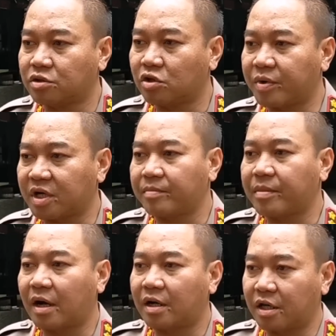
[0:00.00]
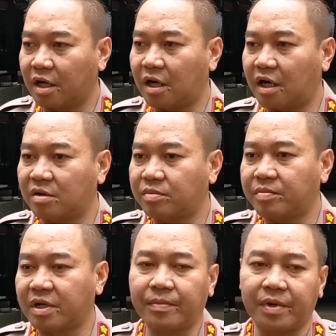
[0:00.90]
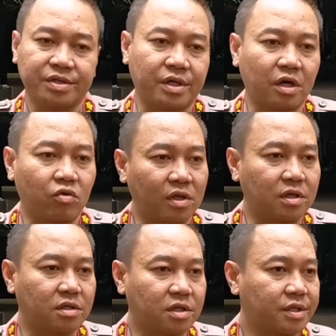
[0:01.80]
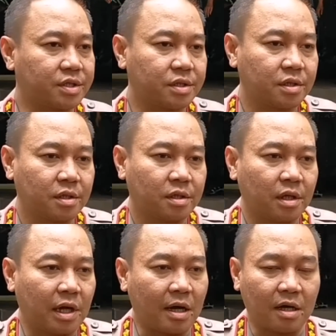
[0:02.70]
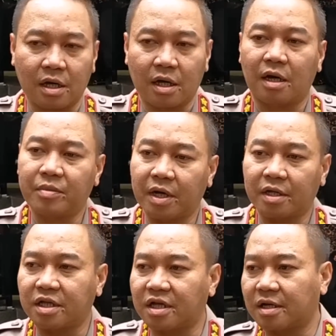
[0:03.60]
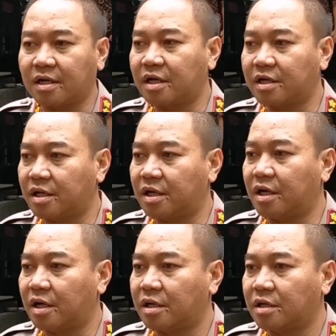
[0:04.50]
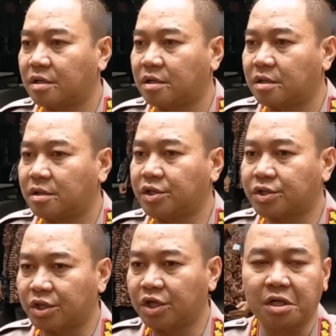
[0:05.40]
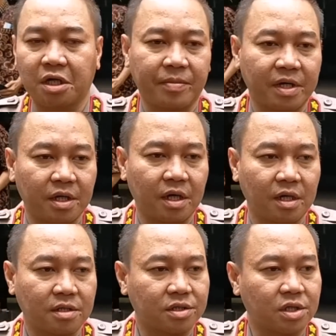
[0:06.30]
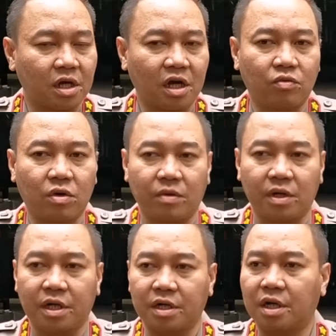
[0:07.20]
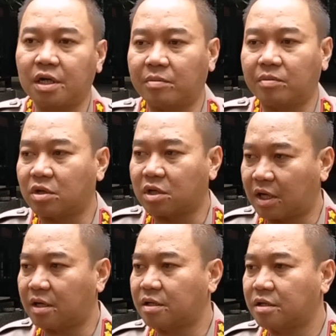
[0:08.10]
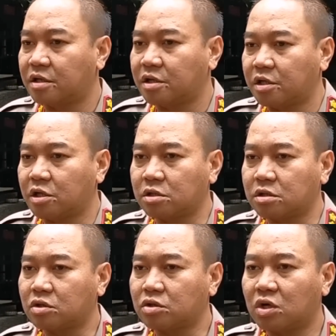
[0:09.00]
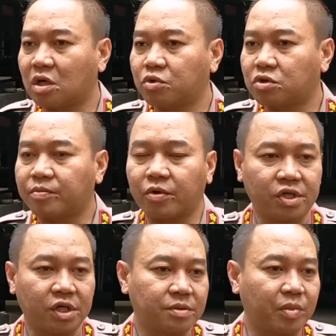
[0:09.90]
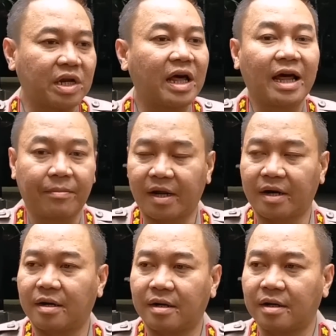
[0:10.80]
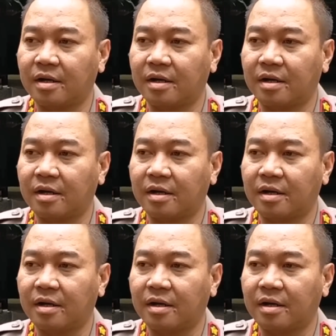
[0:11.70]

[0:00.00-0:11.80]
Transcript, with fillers: Untuk perkembangannya ada beberapa secara kuantitas angka mengatakan ada istri daripada tersangka Wawan ada enam orang itu tentu juga butuh proses pendalaman